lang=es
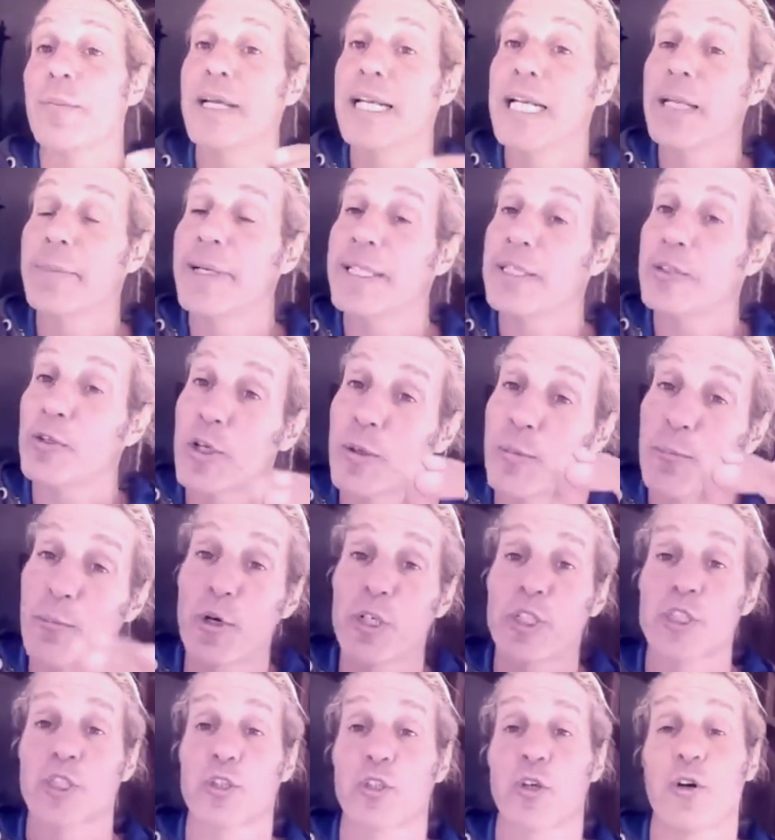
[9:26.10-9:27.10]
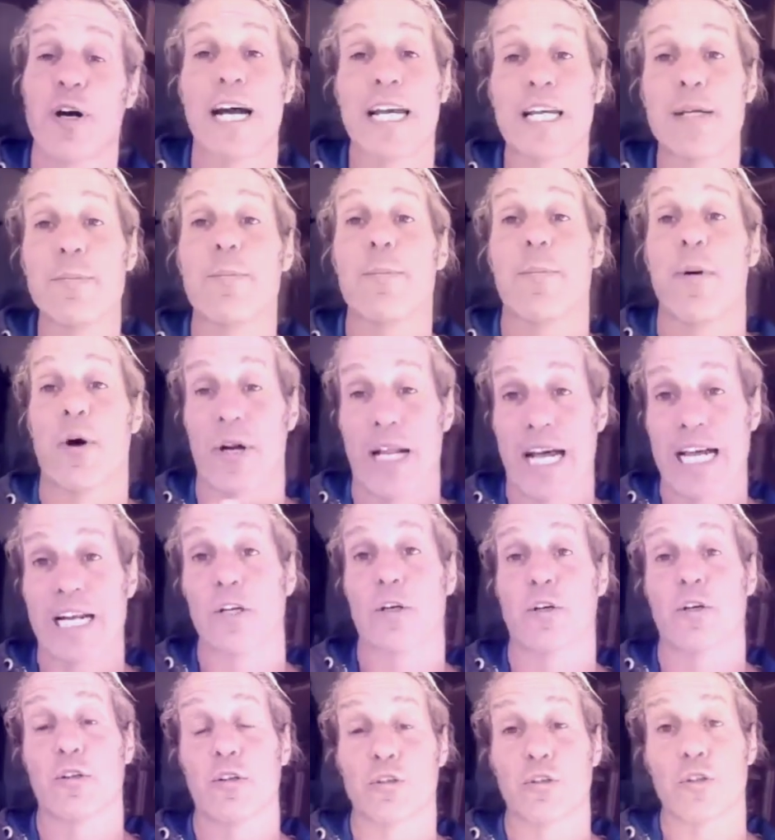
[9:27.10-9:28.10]
milímetro y puesto ahí por
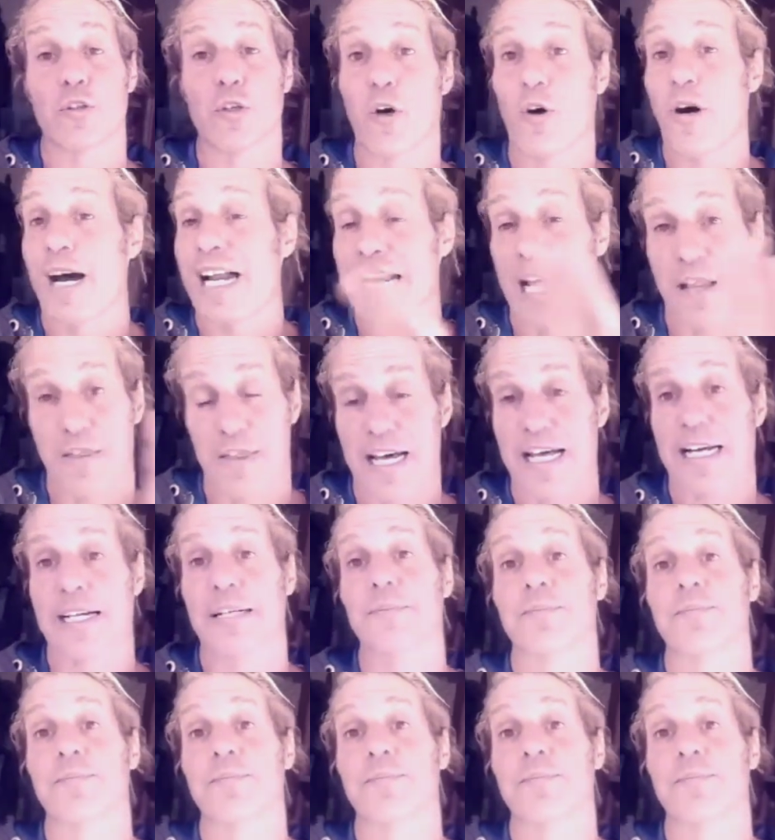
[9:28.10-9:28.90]
algo, no al azar.